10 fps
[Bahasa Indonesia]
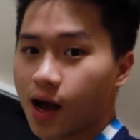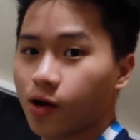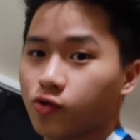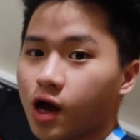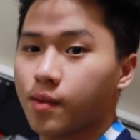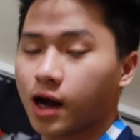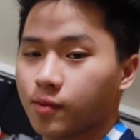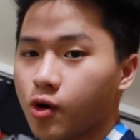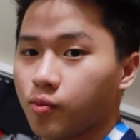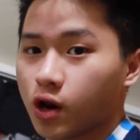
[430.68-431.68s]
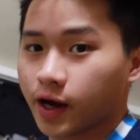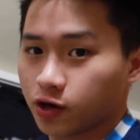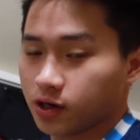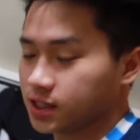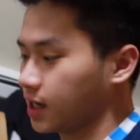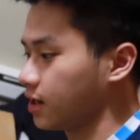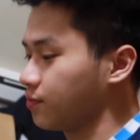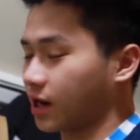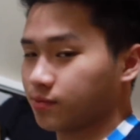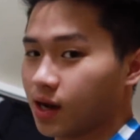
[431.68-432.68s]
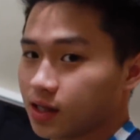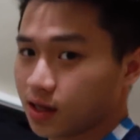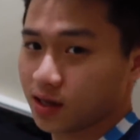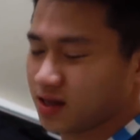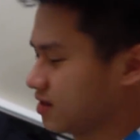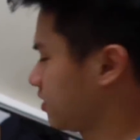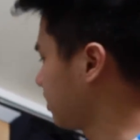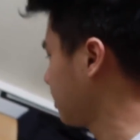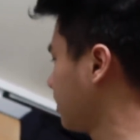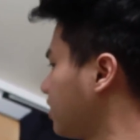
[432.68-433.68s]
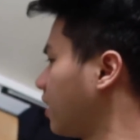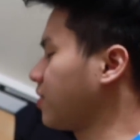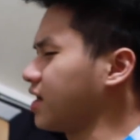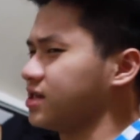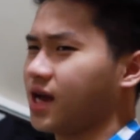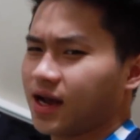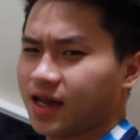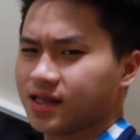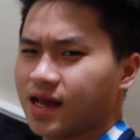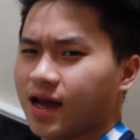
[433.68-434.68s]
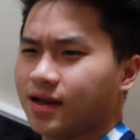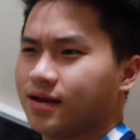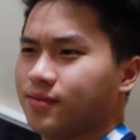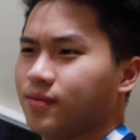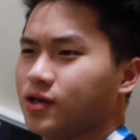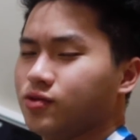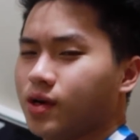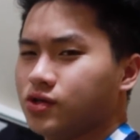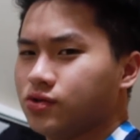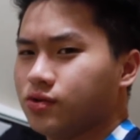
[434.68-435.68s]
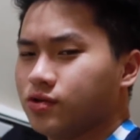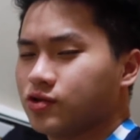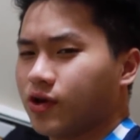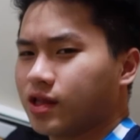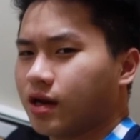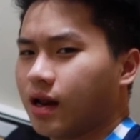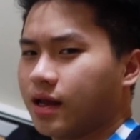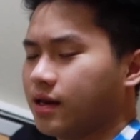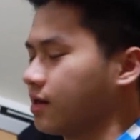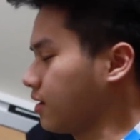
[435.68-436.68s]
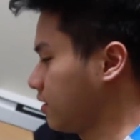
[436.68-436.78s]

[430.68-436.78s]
yang aku gak bakal bawa pulang ke Indonesia Ini berat banget nih Dalamnya ada jaket dan baju-baju sweater lainnya